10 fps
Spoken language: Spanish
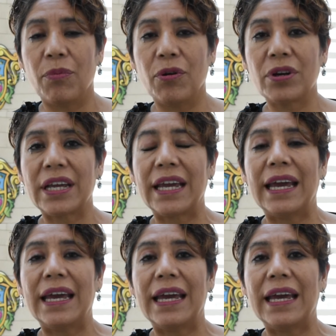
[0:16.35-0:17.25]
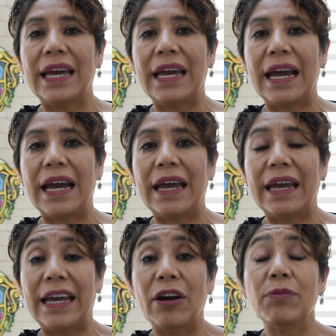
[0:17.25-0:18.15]
porque
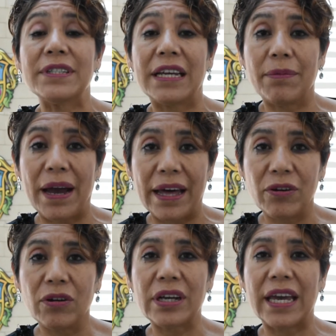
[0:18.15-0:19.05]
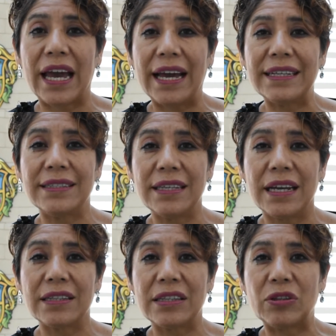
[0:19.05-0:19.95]
he observado que hay
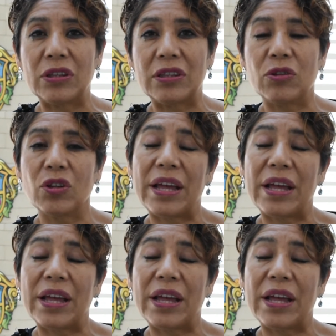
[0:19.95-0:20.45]
cierto